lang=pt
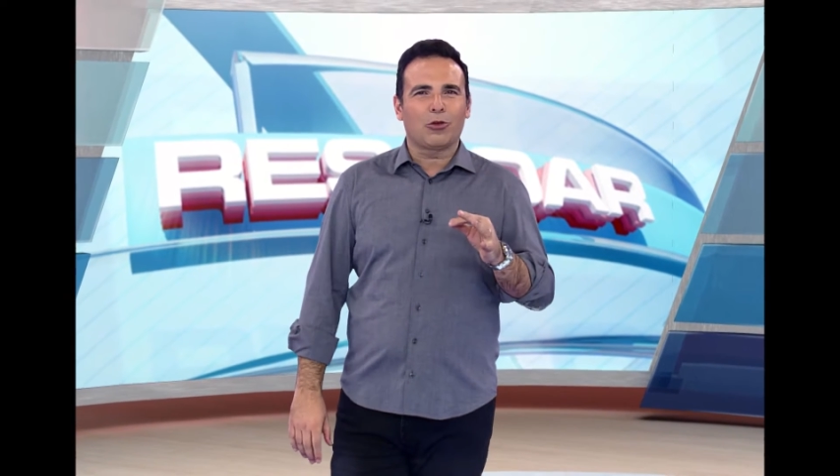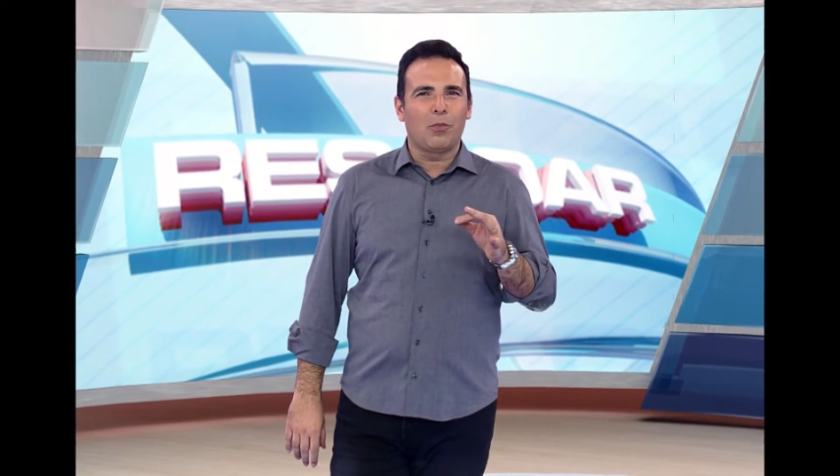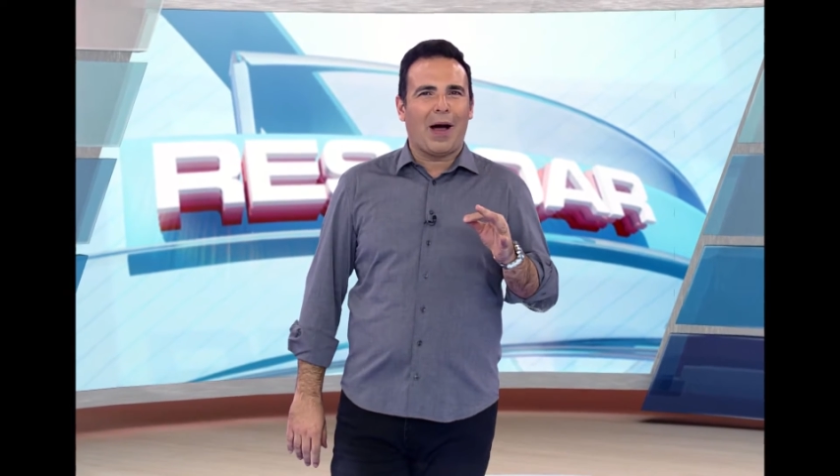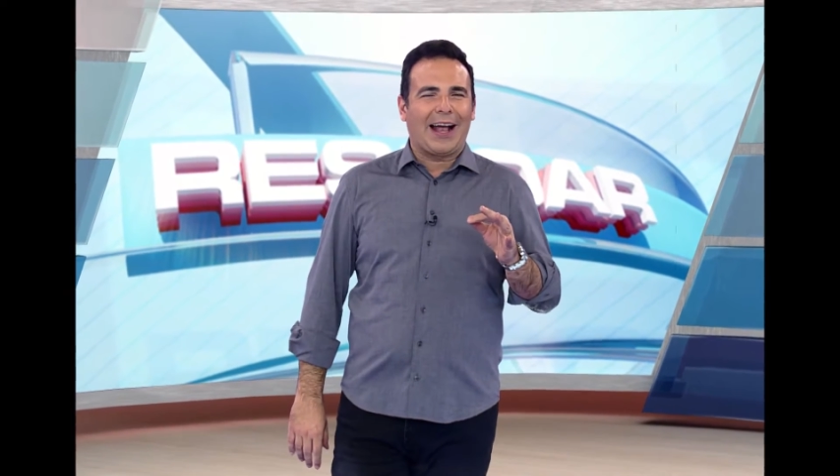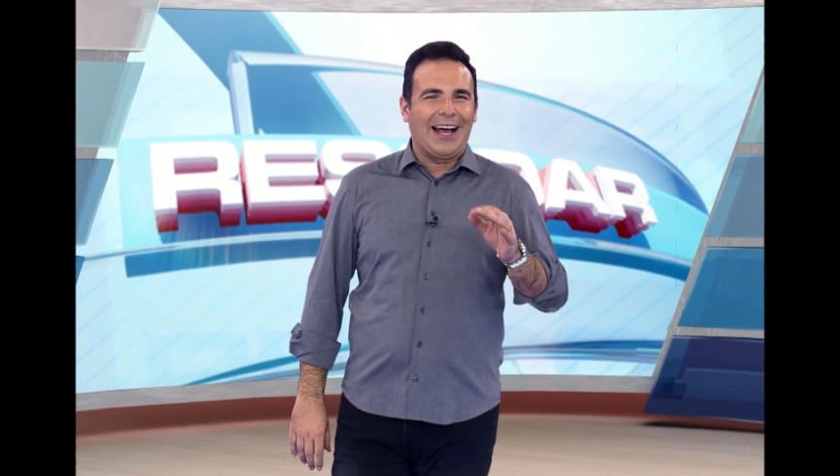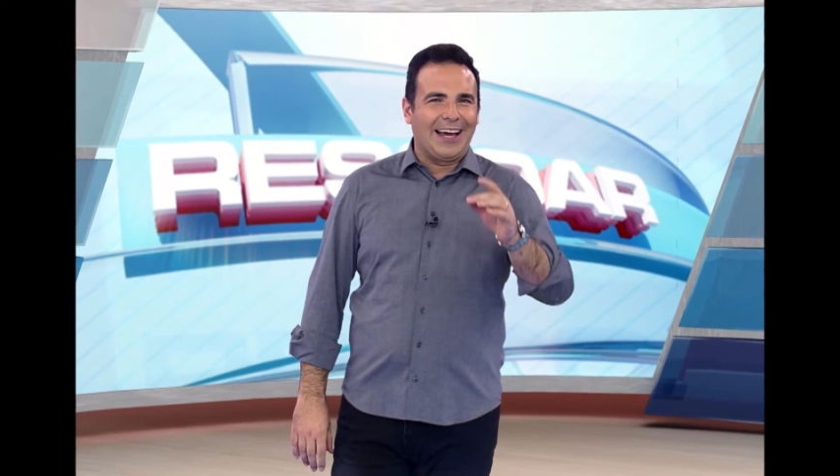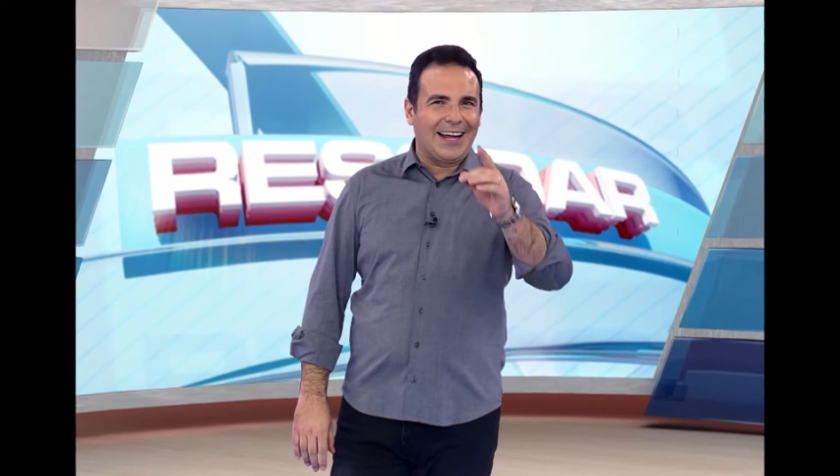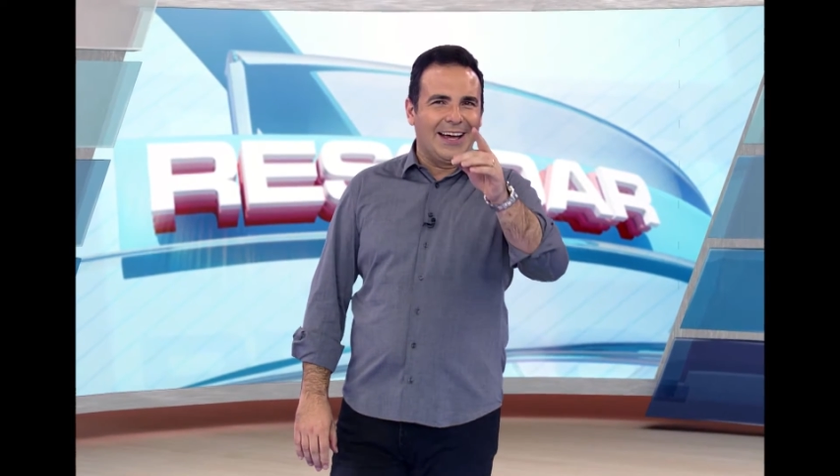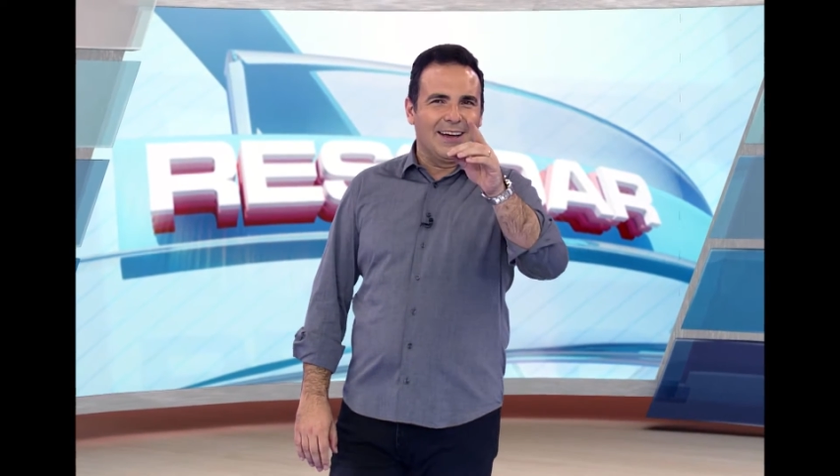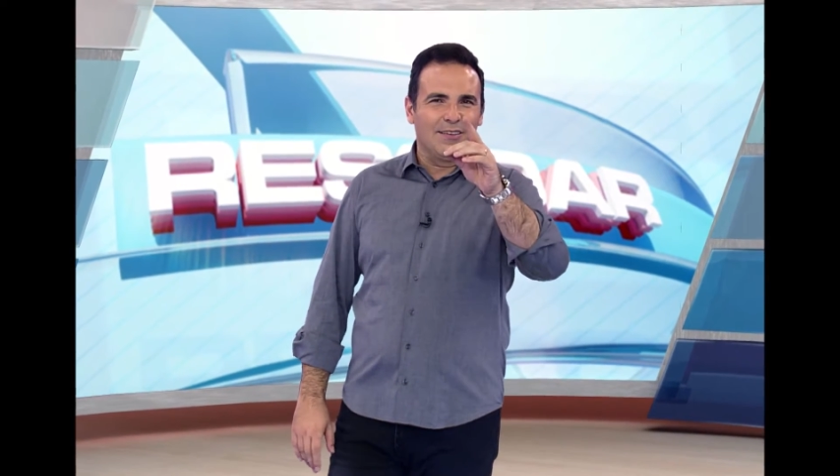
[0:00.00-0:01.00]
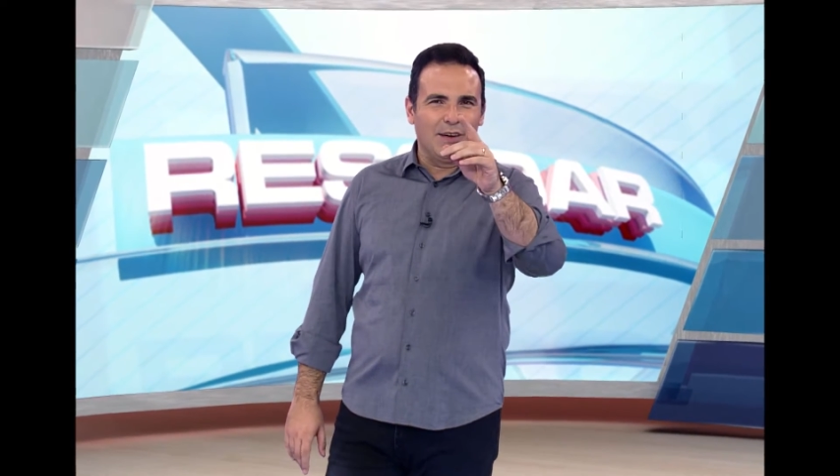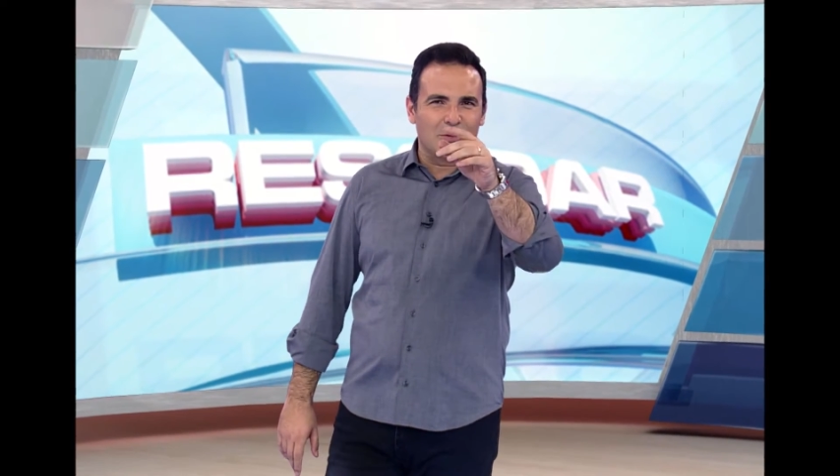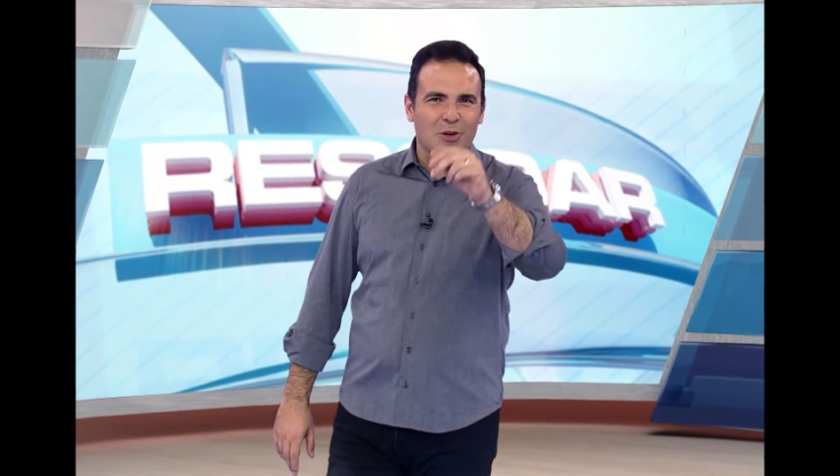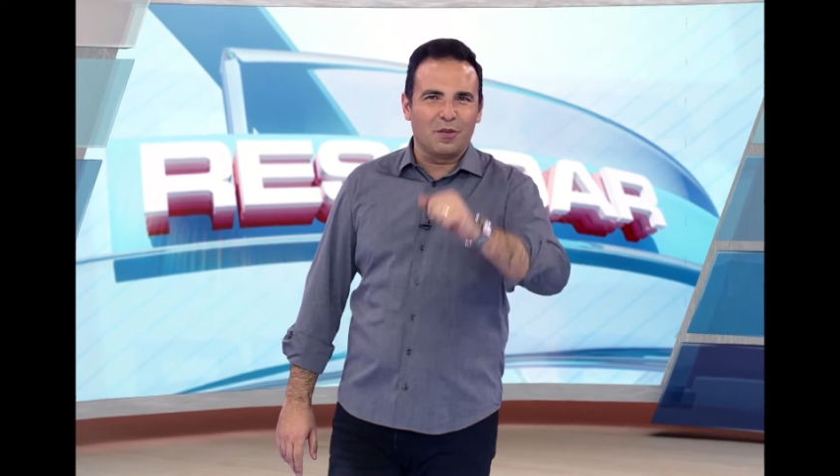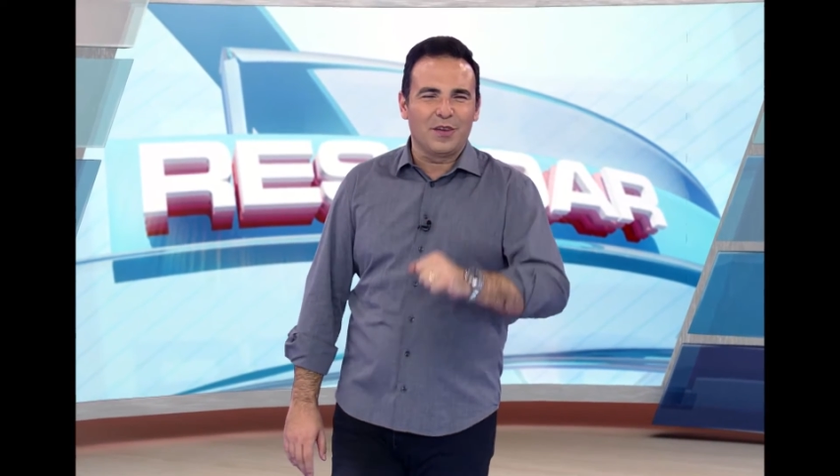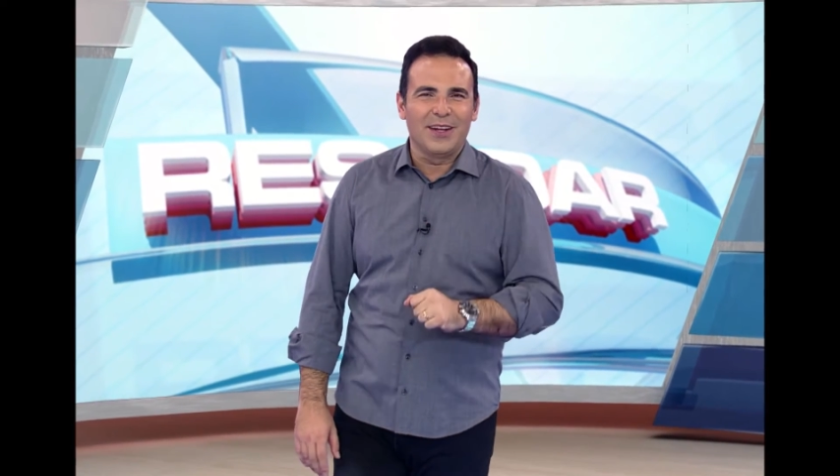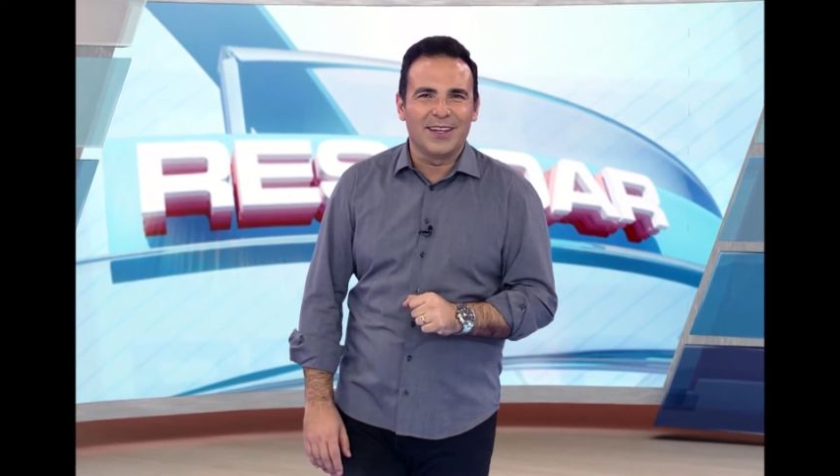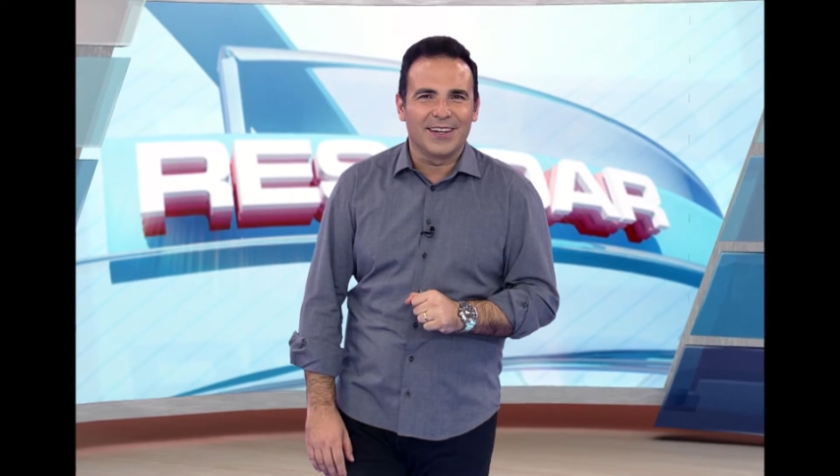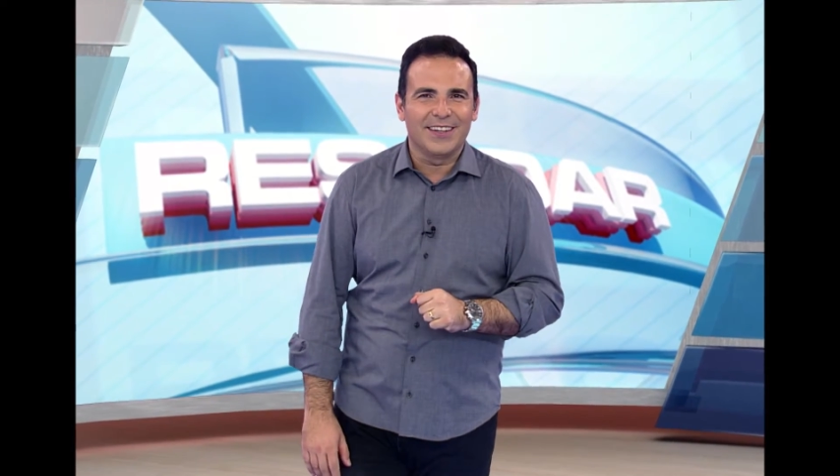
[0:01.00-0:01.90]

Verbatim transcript: bacana. Vamos conferir.